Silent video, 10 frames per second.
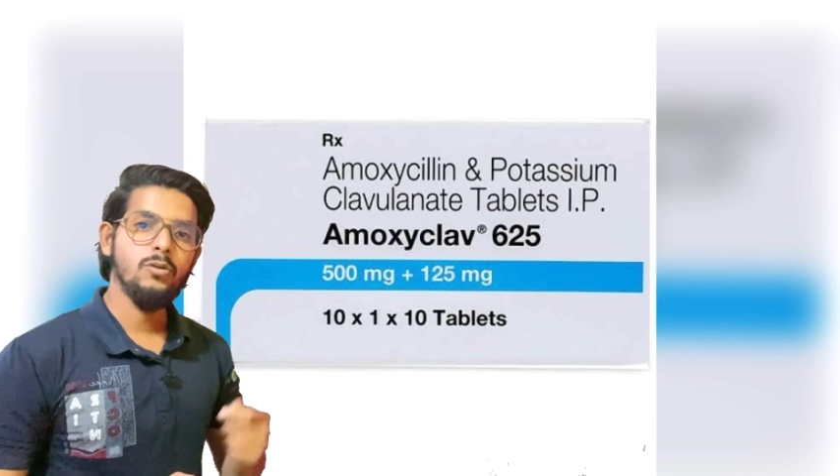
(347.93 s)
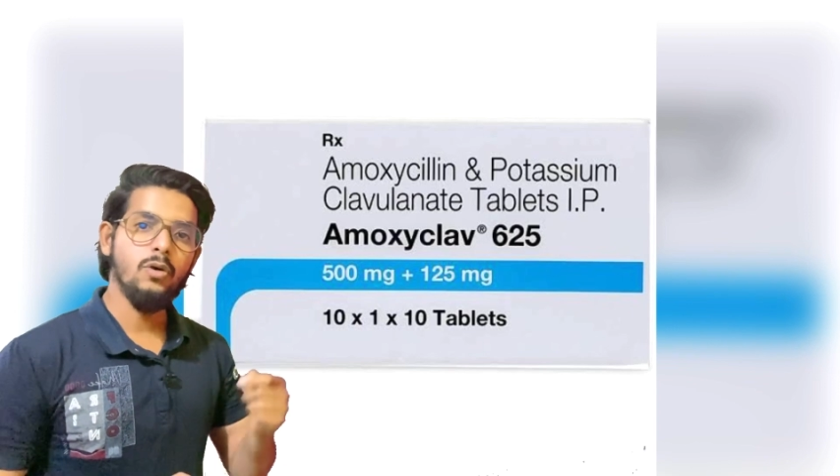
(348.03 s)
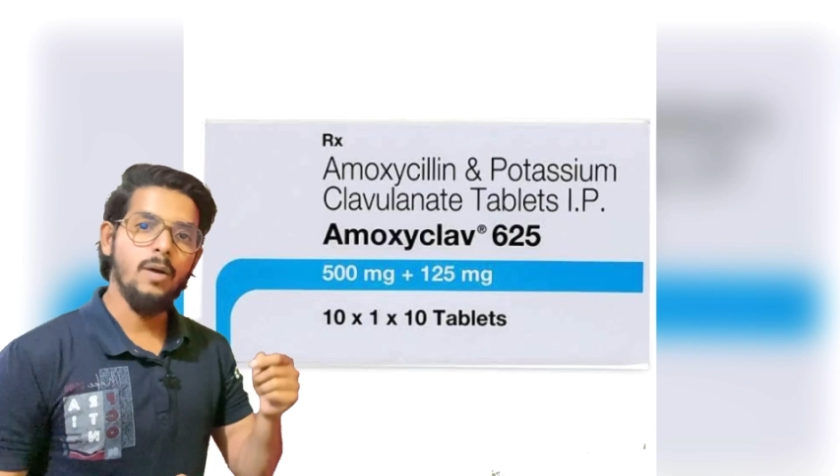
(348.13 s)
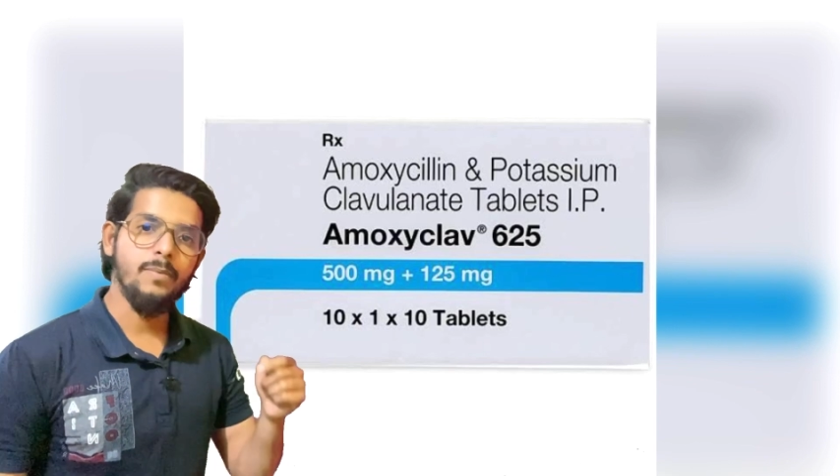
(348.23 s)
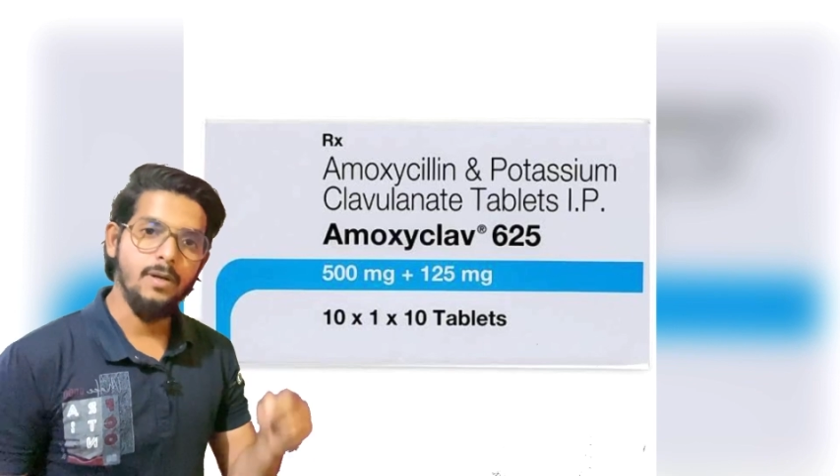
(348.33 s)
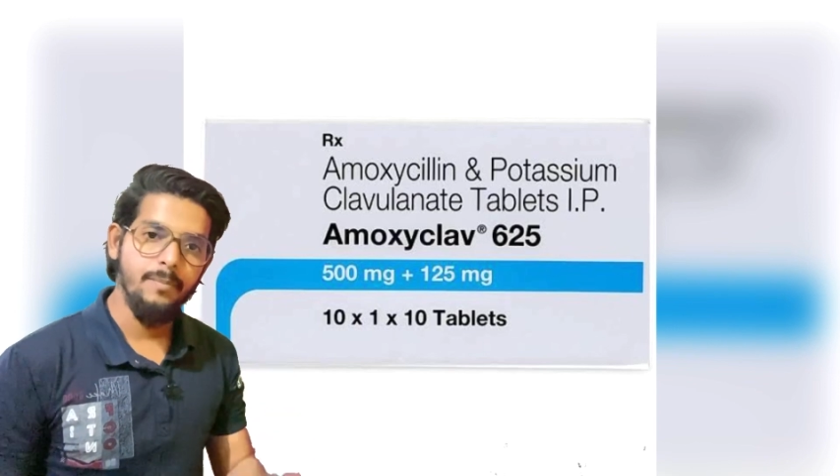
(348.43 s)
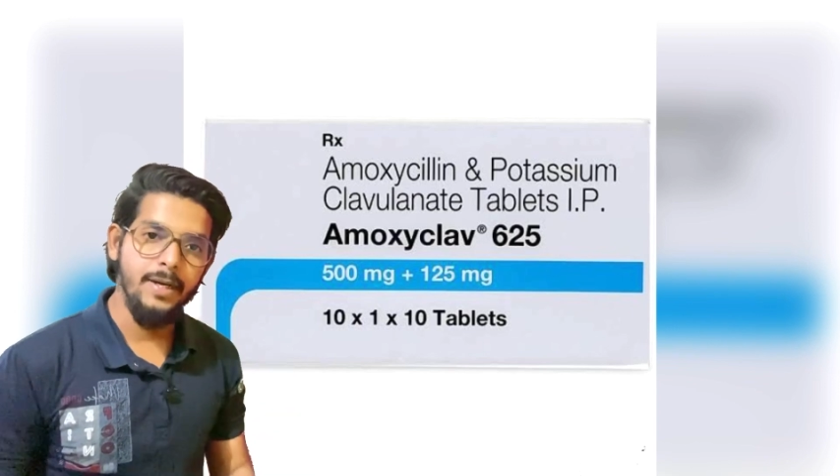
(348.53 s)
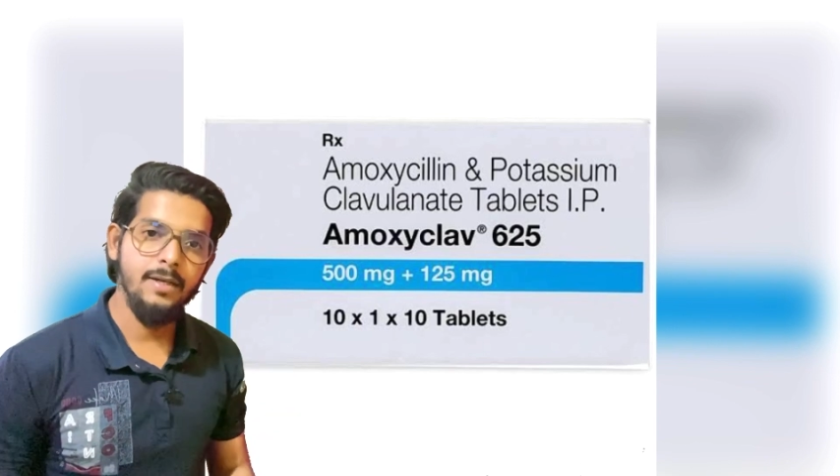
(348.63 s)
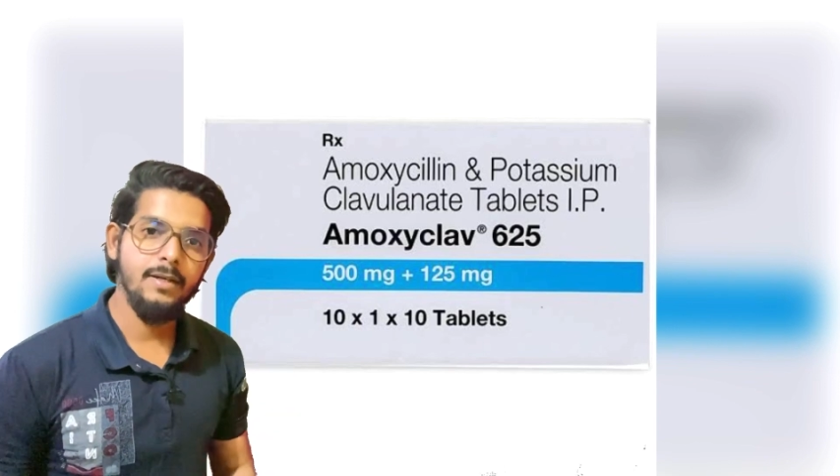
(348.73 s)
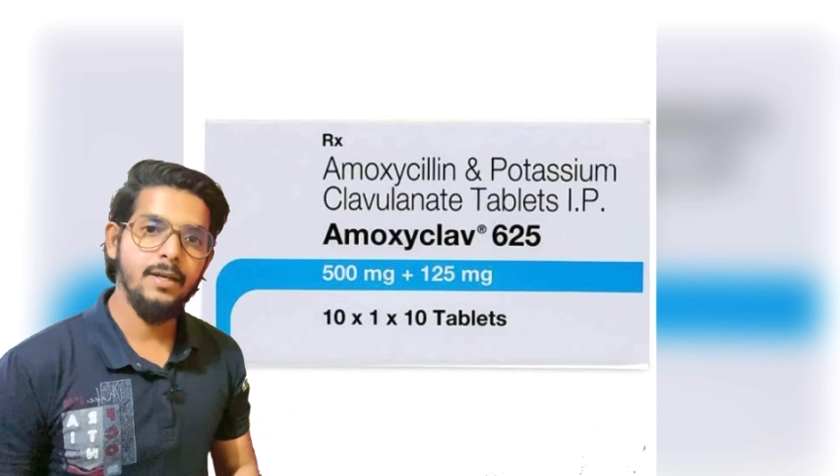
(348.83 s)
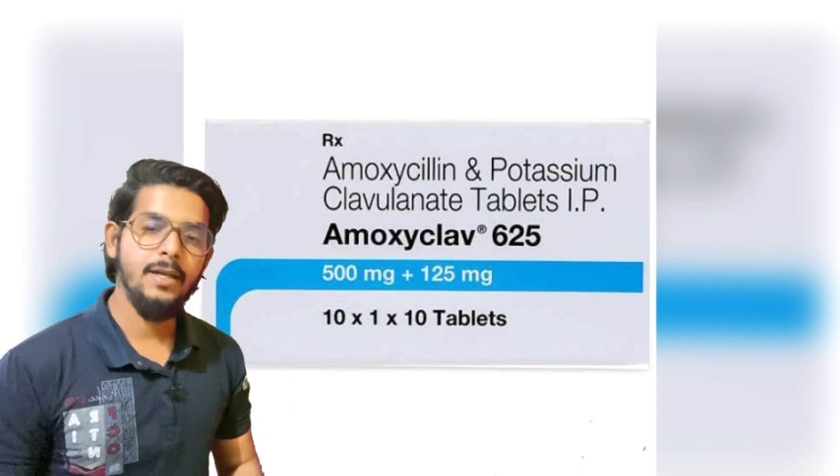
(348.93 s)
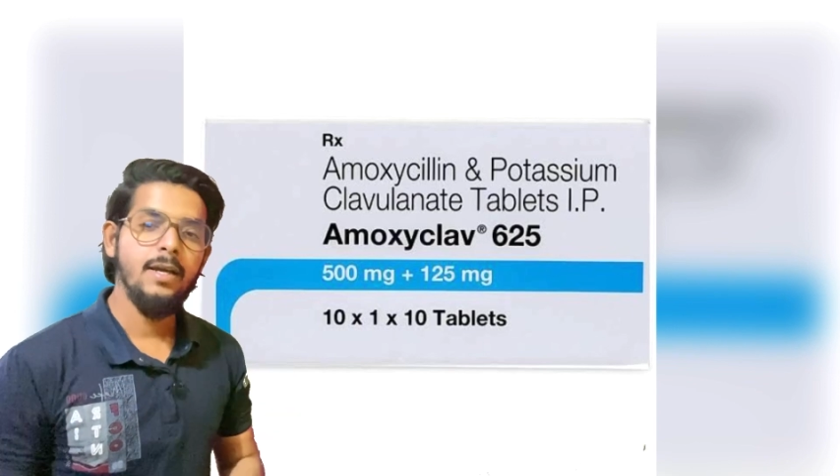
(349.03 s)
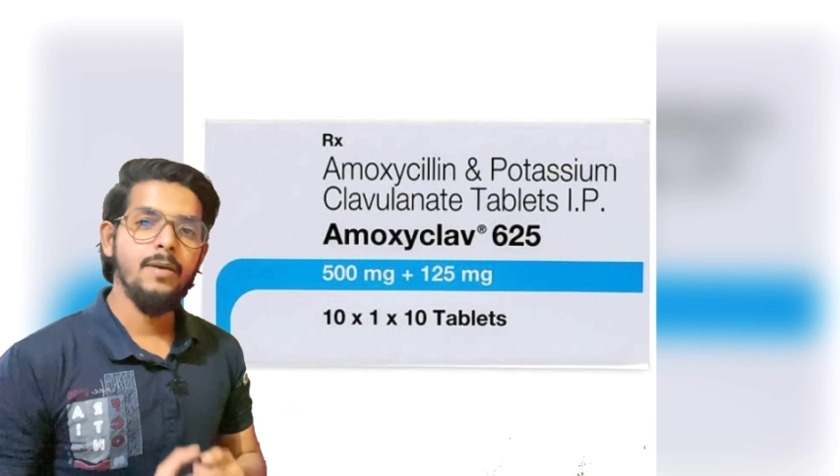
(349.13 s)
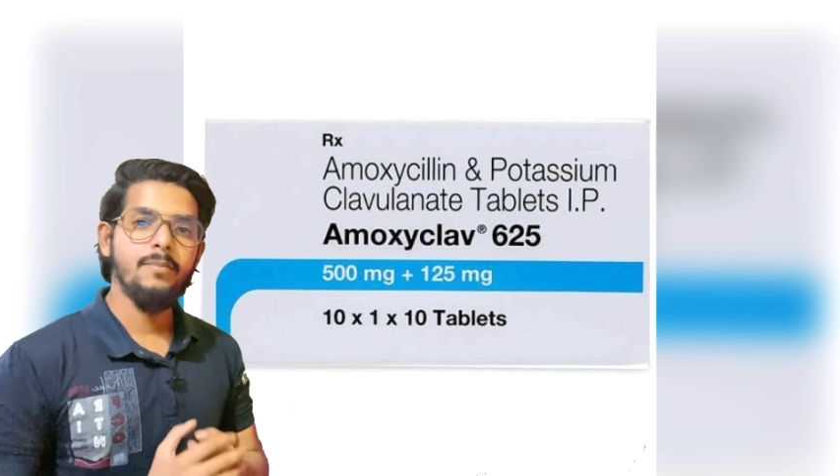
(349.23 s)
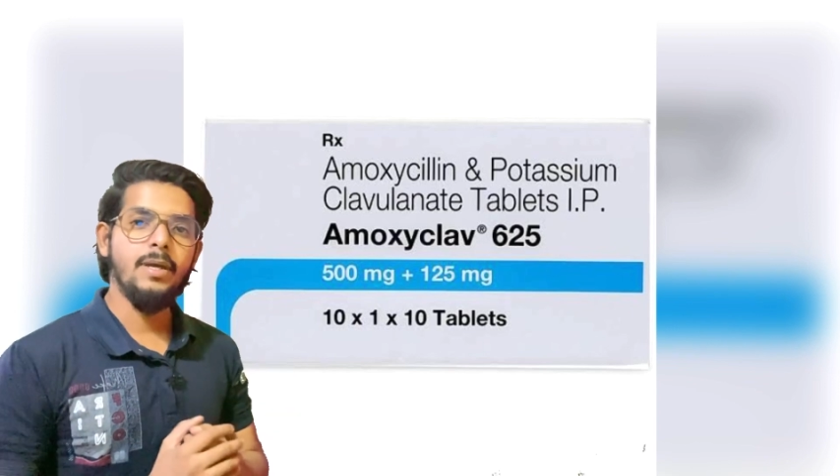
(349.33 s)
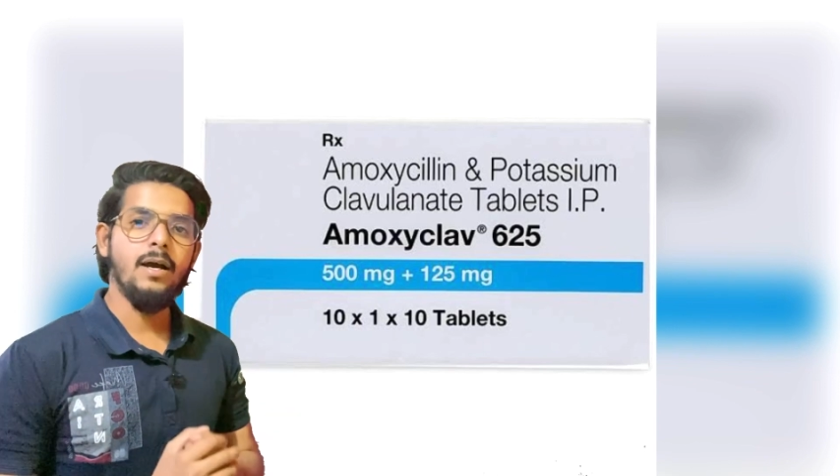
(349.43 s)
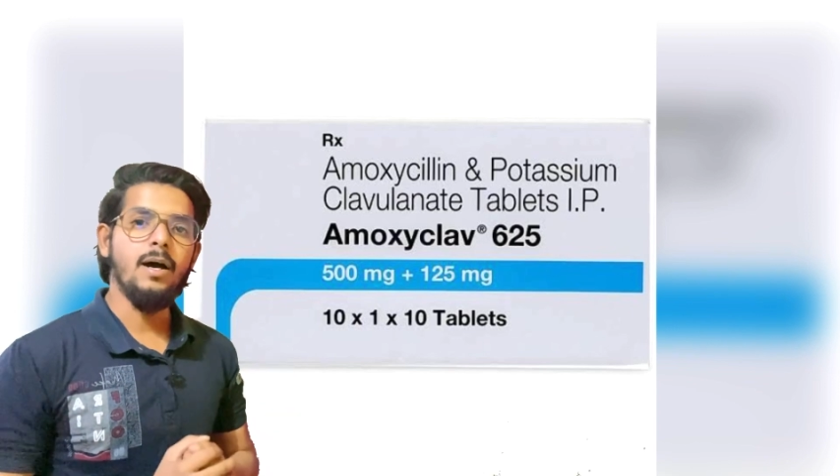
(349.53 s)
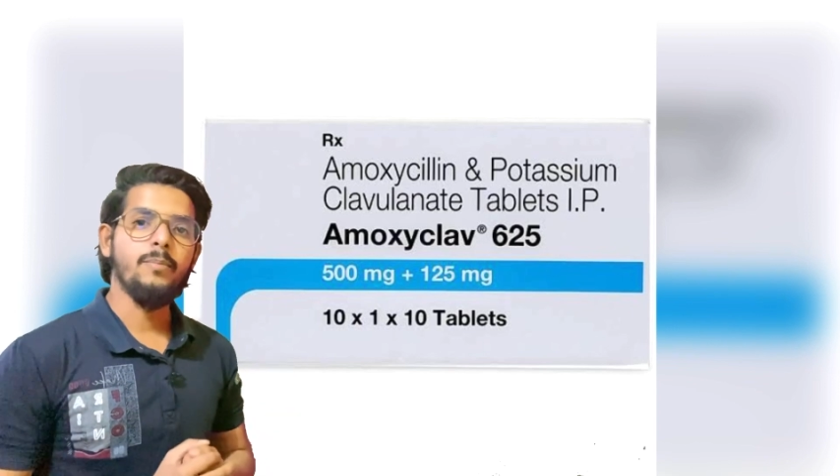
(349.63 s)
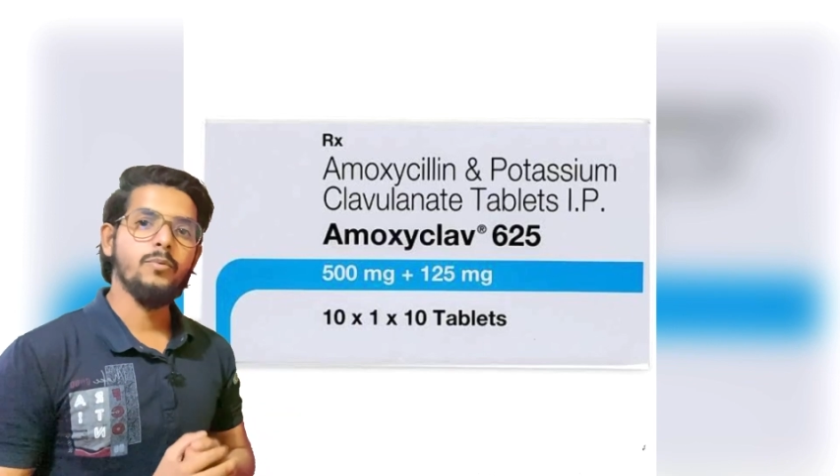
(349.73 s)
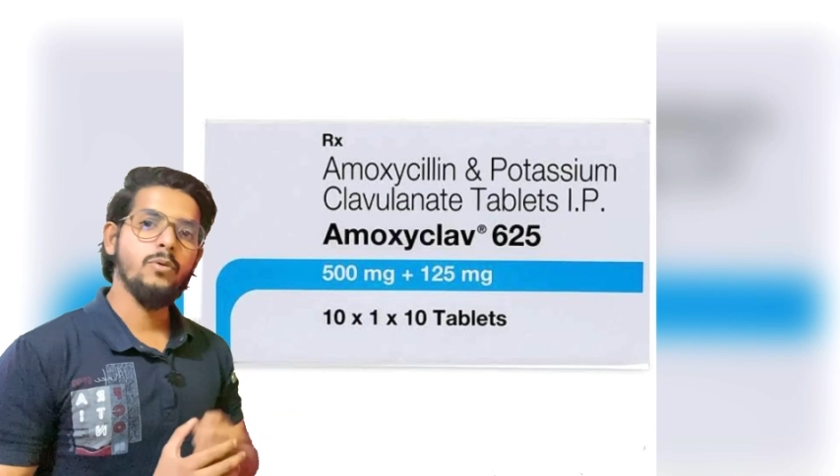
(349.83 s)
तो आप कमेंट करें मैं
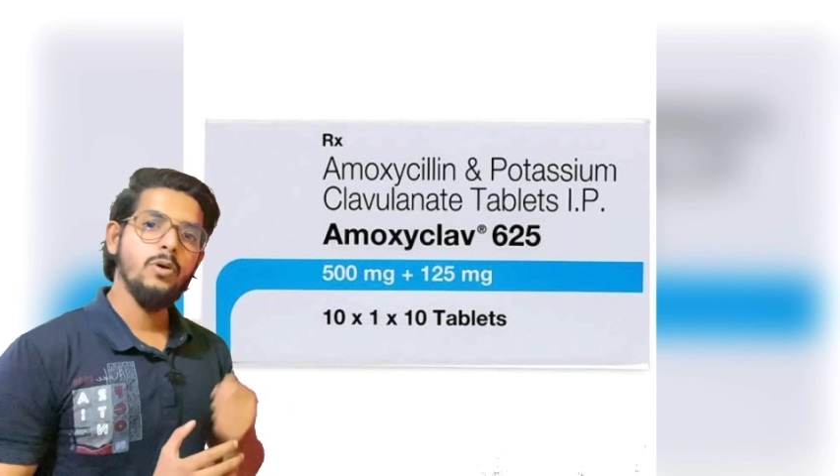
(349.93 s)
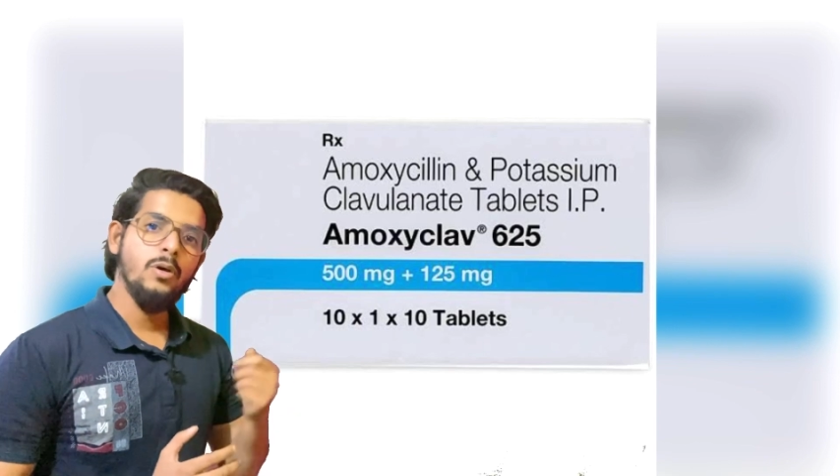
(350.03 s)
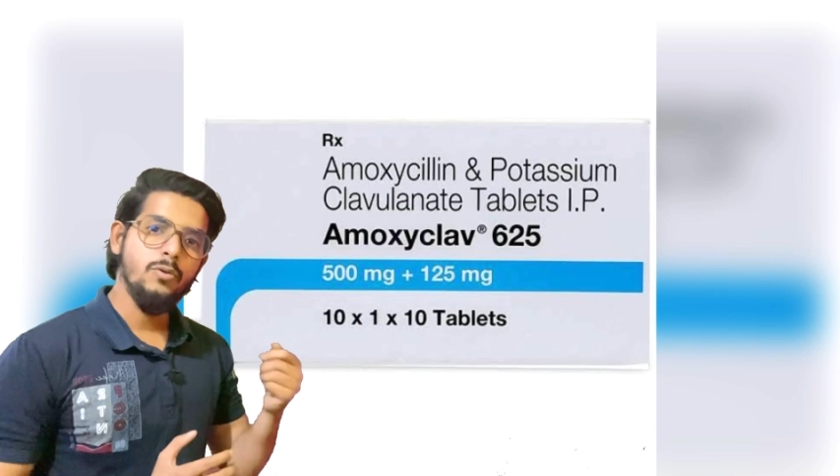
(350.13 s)
आपको